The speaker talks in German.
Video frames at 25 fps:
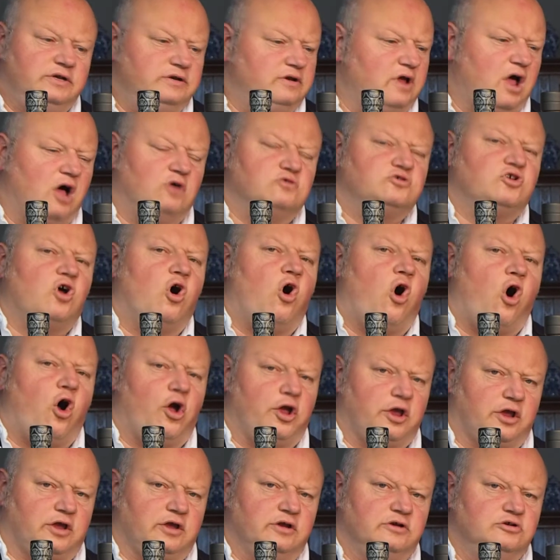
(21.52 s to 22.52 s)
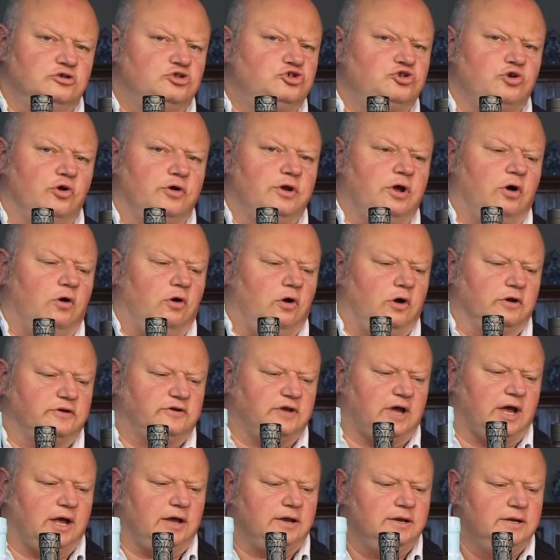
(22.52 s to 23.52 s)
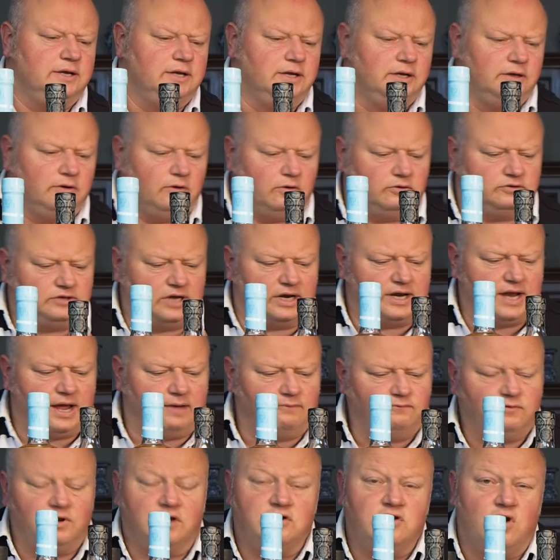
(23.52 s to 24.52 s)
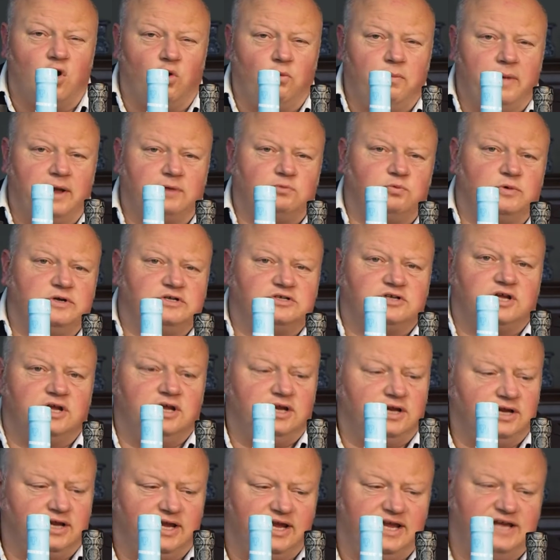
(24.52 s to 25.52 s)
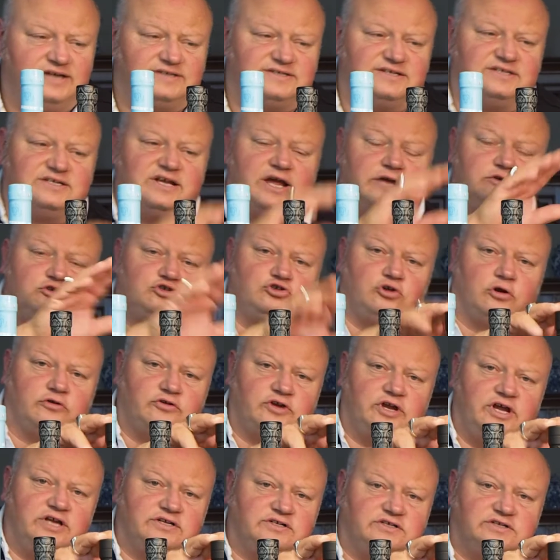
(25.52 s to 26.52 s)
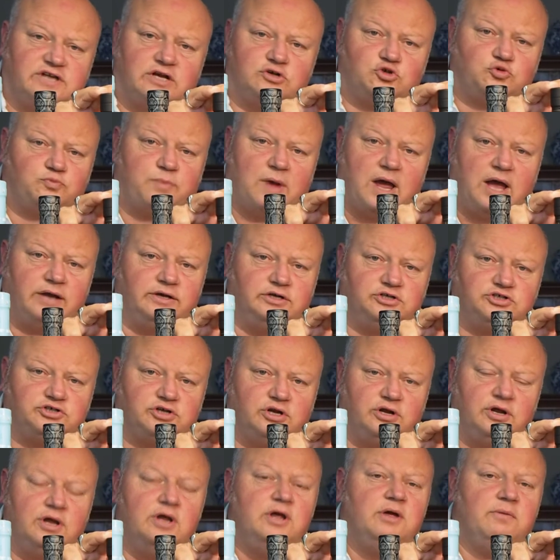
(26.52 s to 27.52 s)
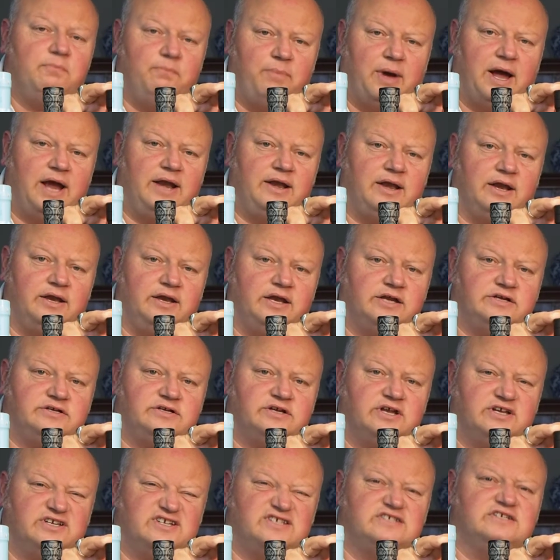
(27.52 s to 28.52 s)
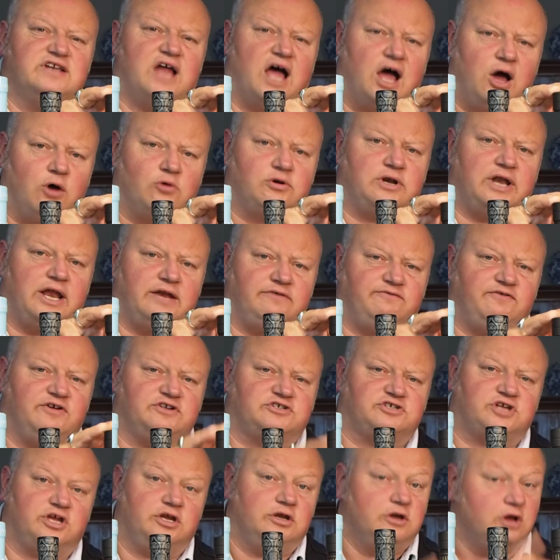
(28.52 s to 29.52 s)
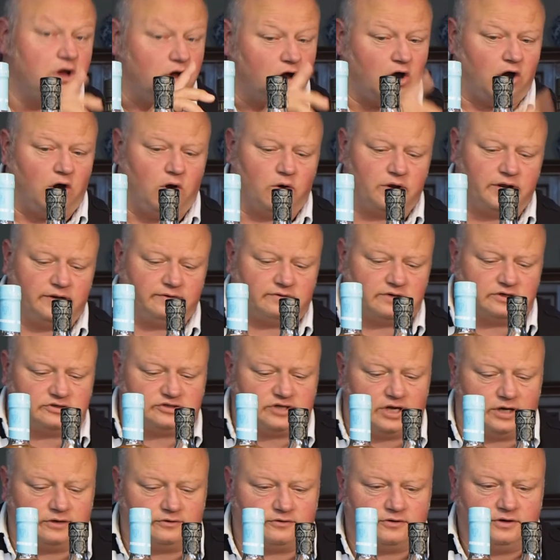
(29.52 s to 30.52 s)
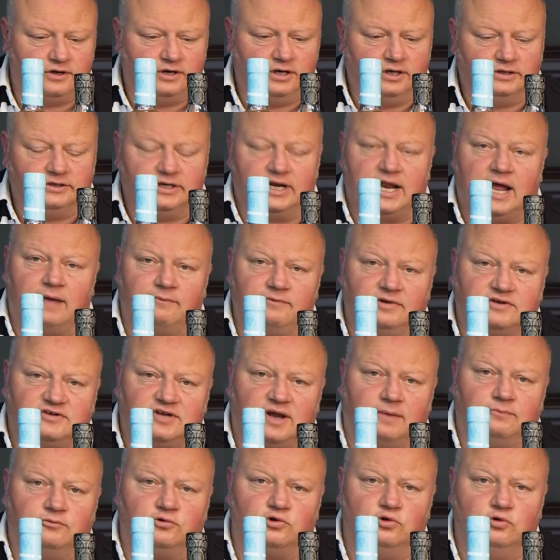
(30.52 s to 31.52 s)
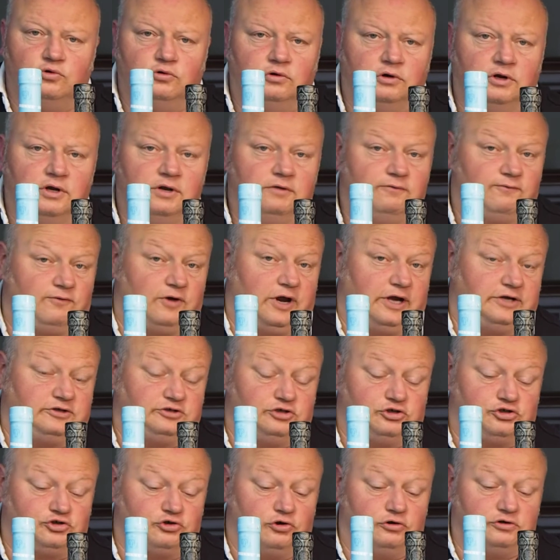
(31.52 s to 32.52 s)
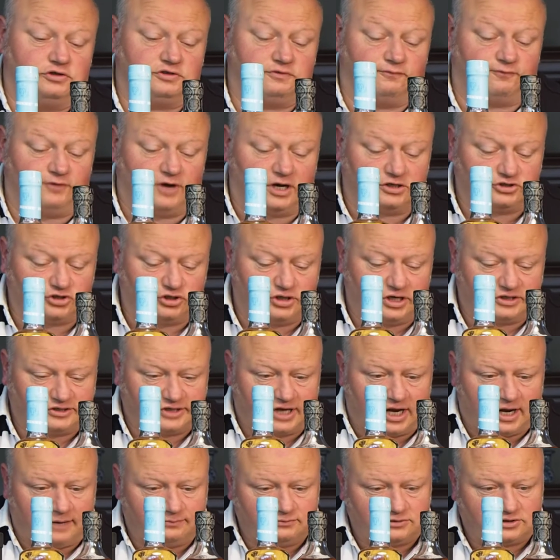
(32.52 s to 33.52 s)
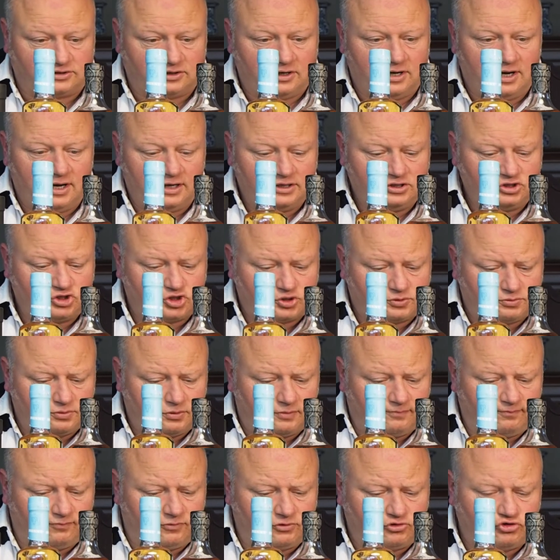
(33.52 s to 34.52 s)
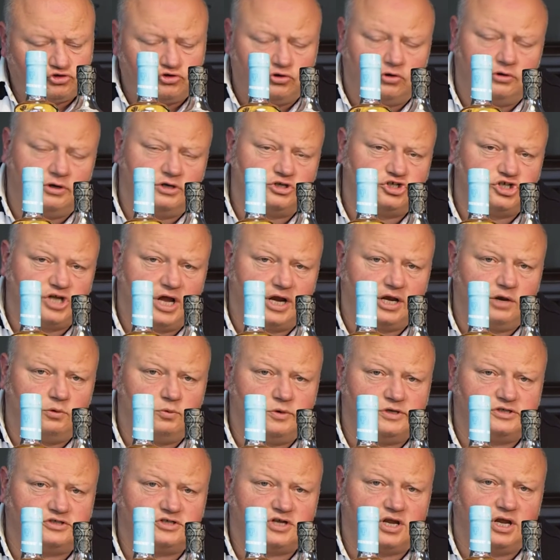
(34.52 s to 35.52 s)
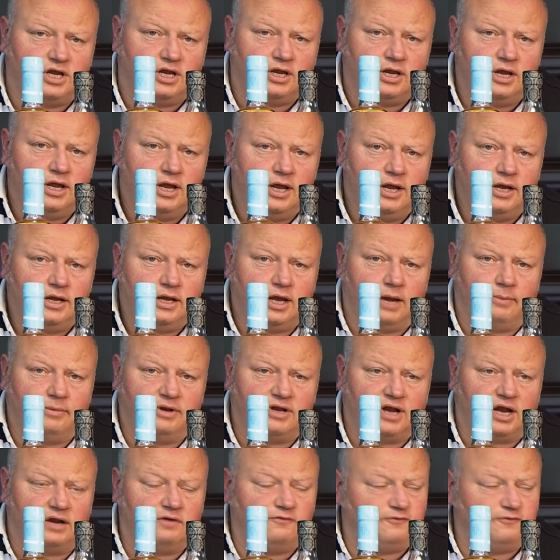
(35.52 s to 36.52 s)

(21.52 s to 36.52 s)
aus Hoyk, schöner Ort da. Und dann haben wir Nomad Whisky. Ist es ein Schotte, ist es ein spanischer? Beide nicht. Es ist ein Outland Whisky, auch interessant. Dann haben wir Tamdu, vielleicht die schönste Flasche des Abends. Ein schöner Sherry Whisky, ja, mit einer